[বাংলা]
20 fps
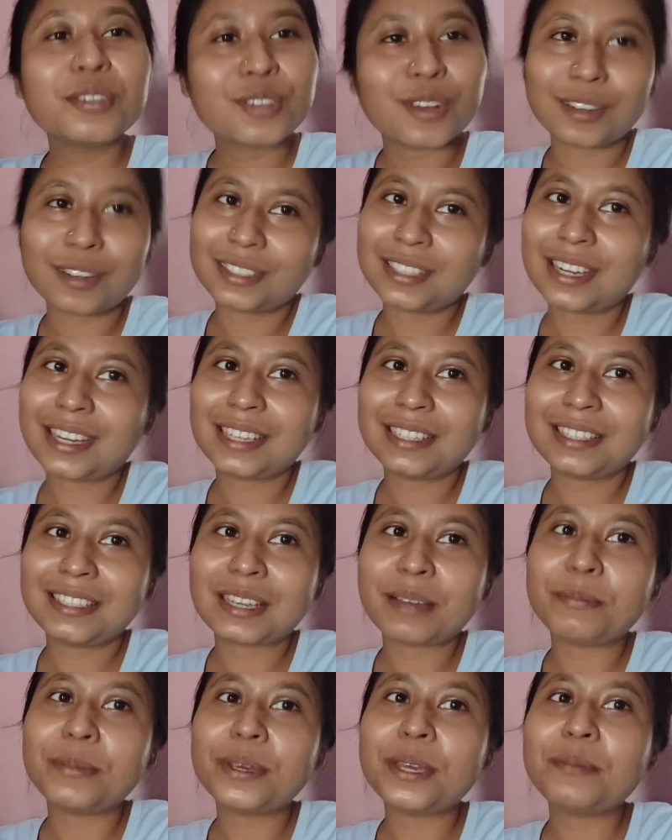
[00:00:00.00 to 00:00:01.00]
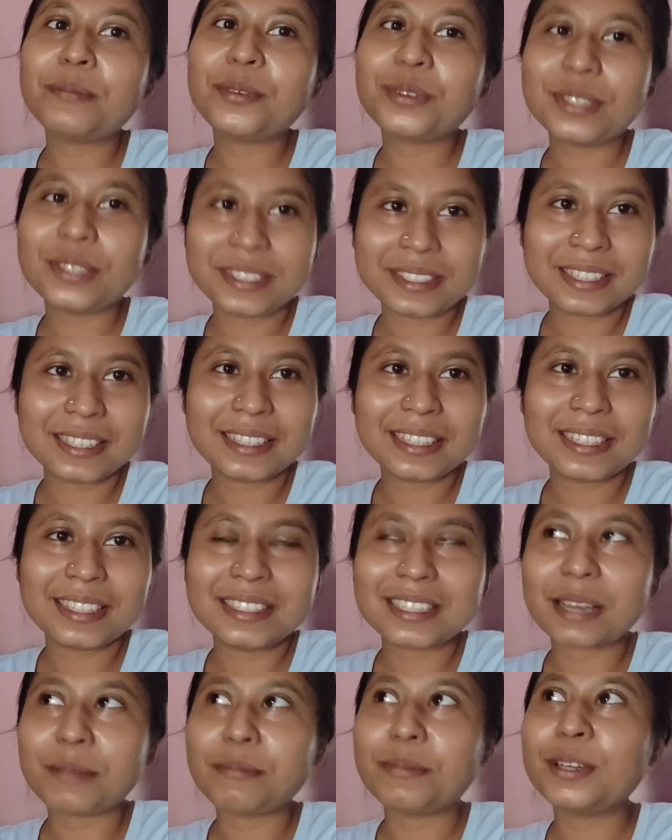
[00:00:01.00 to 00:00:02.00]
সংসারের চাপে পরিস্থিতির
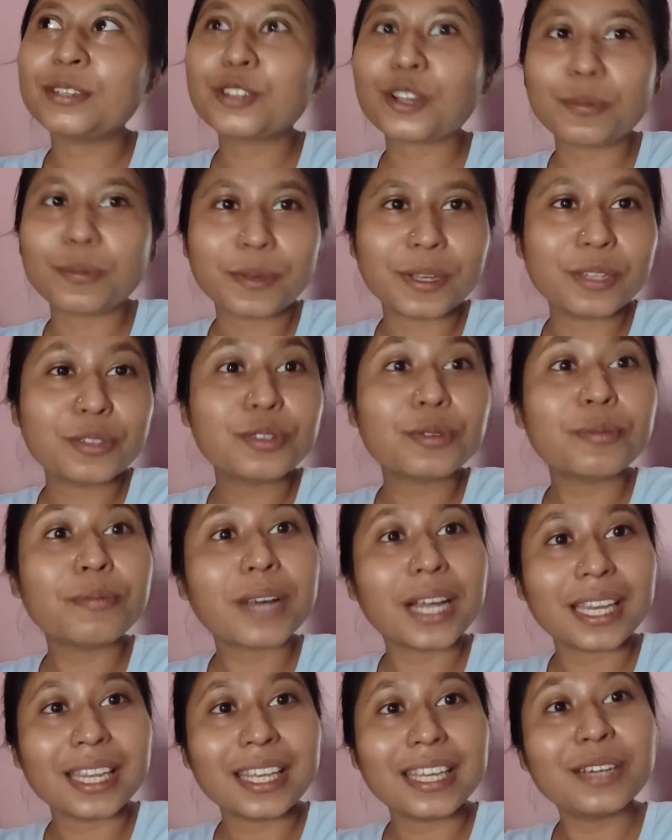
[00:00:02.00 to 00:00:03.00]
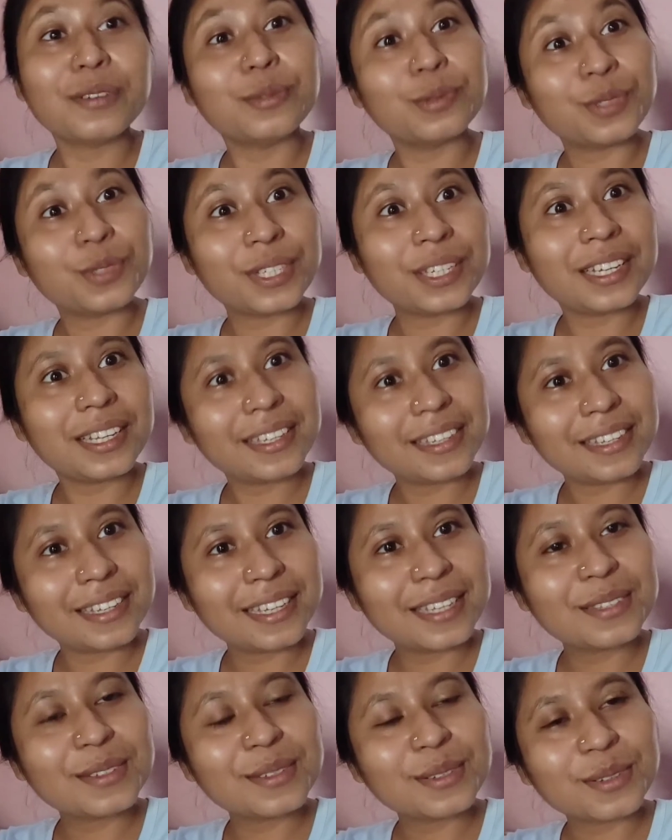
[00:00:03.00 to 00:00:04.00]
চাপে সব কিছু মানিয়ে গুছিয়ে
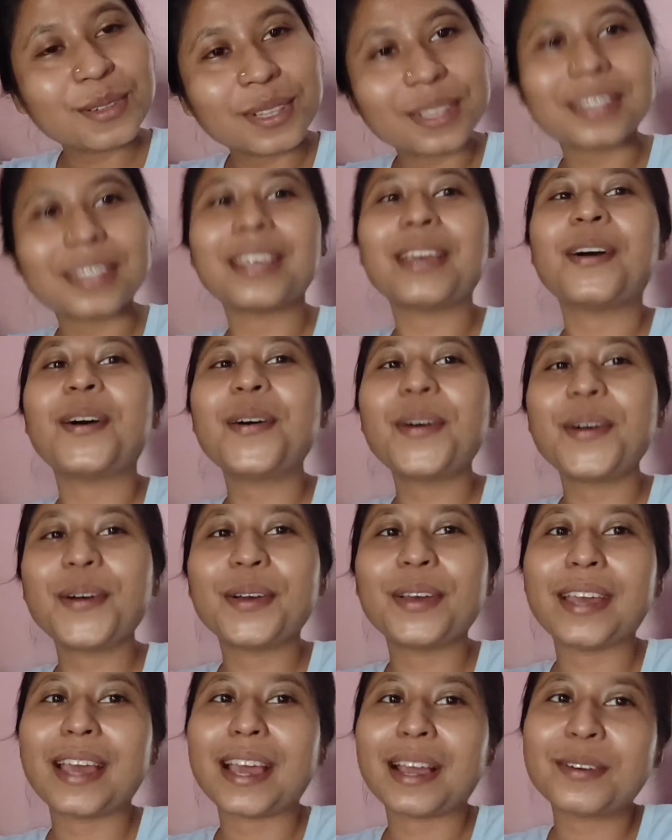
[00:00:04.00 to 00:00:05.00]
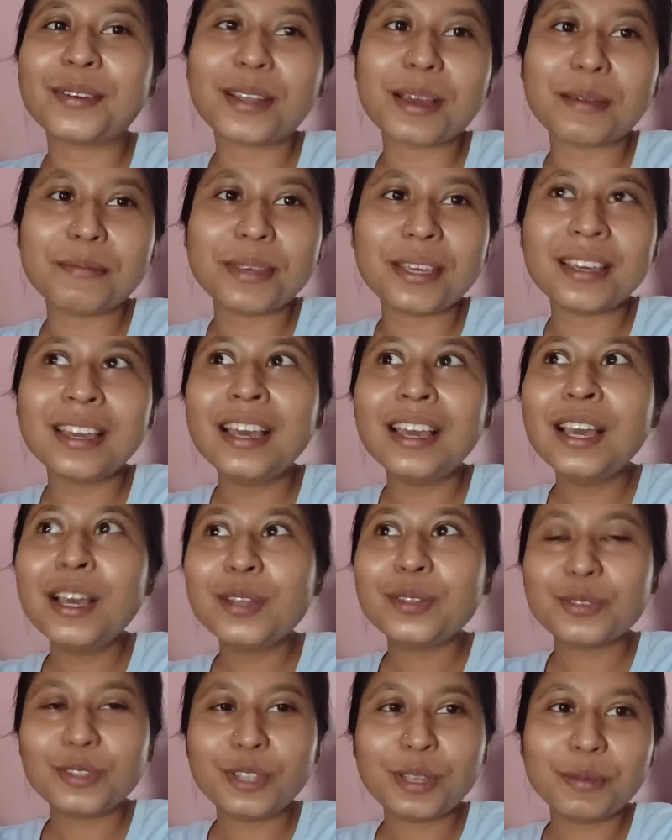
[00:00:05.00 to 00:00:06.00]
নিয়ে চলতে হয় এখন আমি
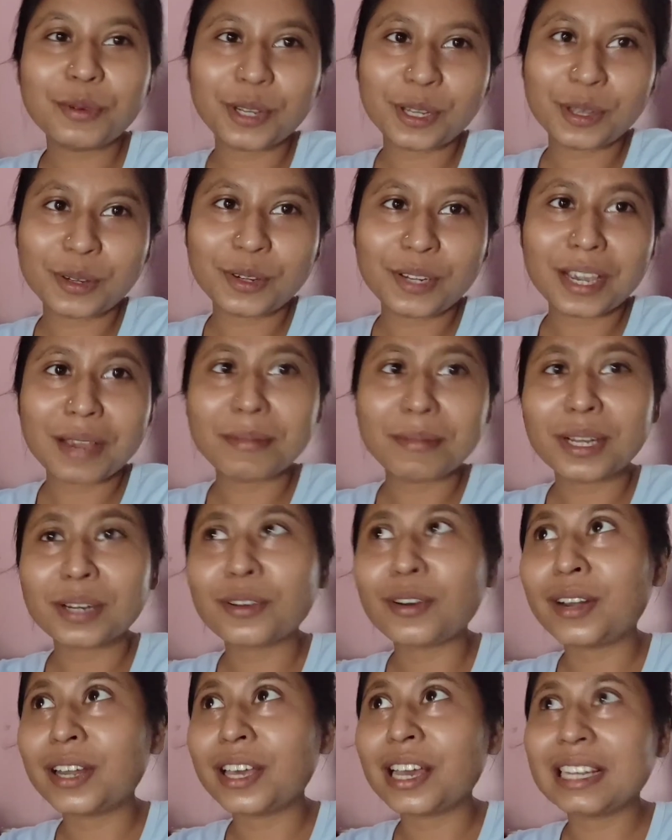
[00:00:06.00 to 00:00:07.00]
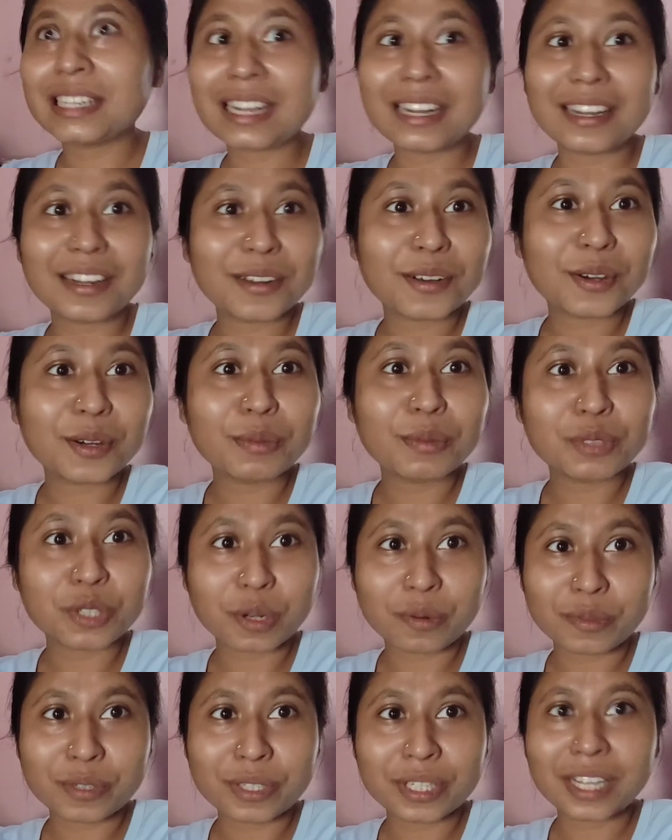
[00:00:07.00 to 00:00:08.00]
যদি মনে করি আমার ঘরে আর নানা রকম
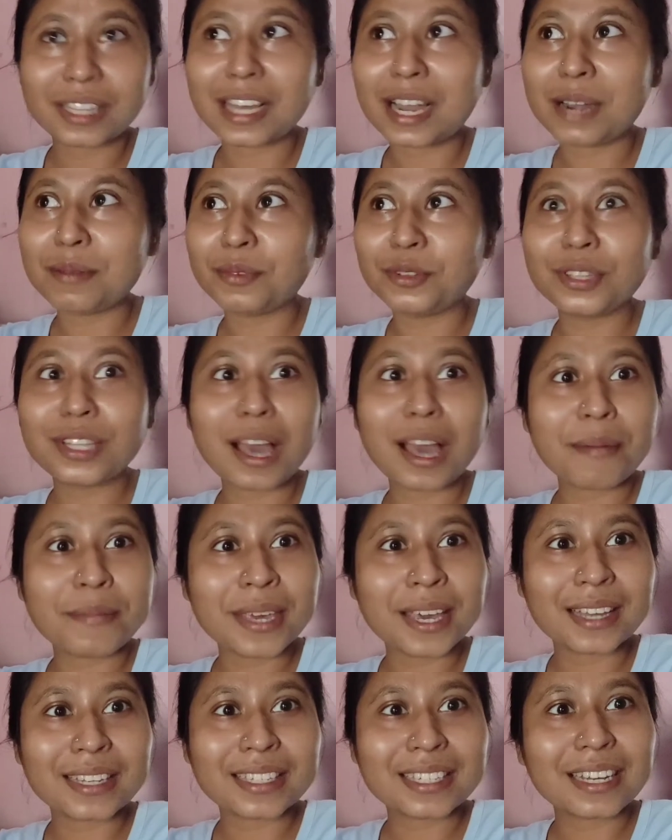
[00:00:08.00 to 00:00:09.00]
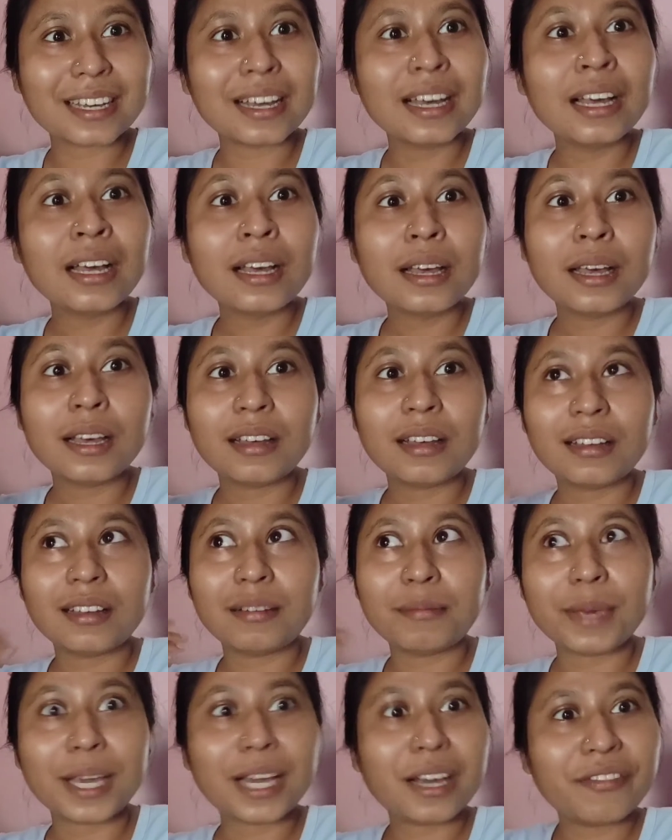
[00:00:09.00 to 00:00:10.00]
সমস্যা তার মধ্যে আমি একটা
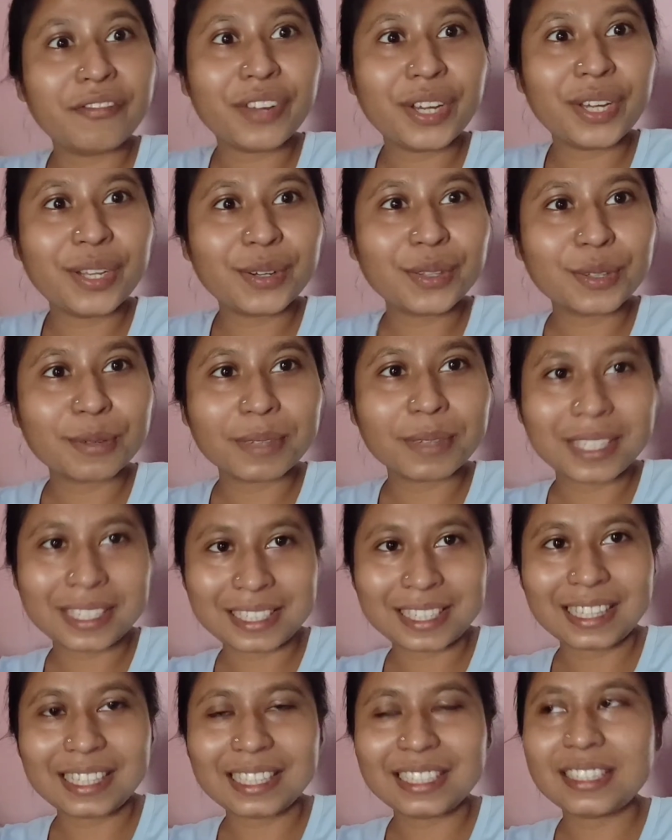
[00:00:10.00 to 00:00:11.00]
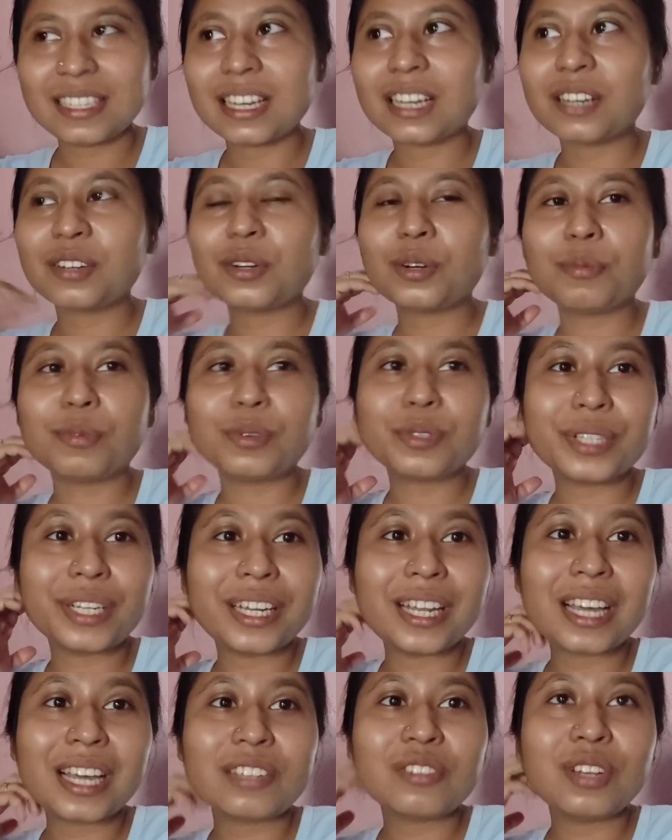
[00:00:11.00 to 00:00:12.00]
মেকআপ ভিডিও তোমাদের সাথে শেয়ার করব
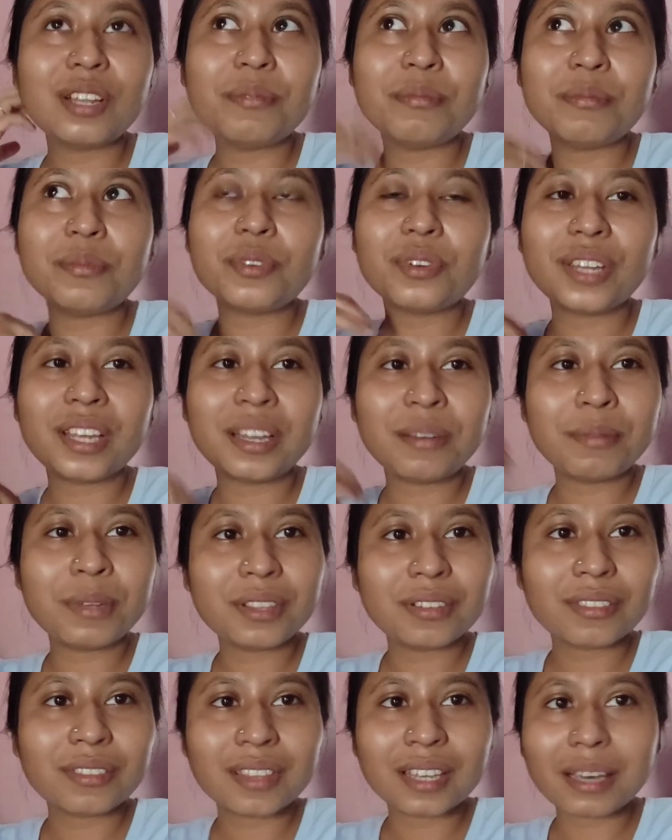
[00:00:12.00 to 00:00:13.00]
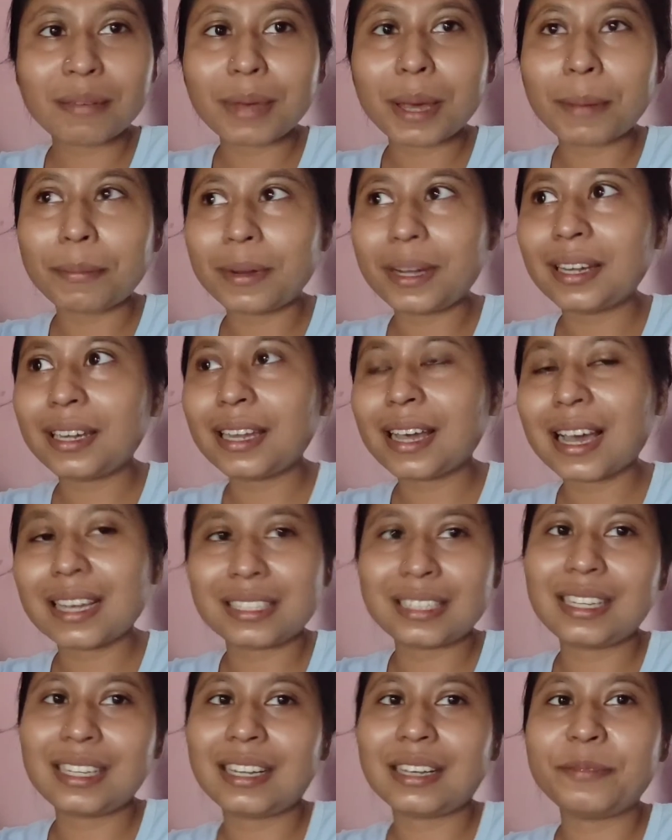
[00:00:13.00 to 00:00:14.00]
সেটা অ্যাকচুয়ালি মনের ভিতর থেকে ব্যাপারটা
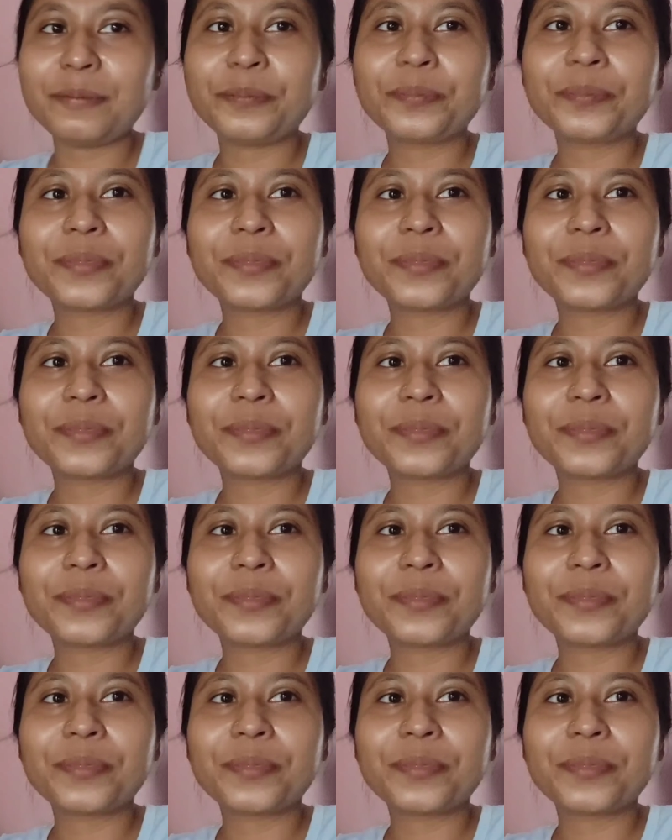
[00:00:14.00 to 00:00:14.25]
আসে না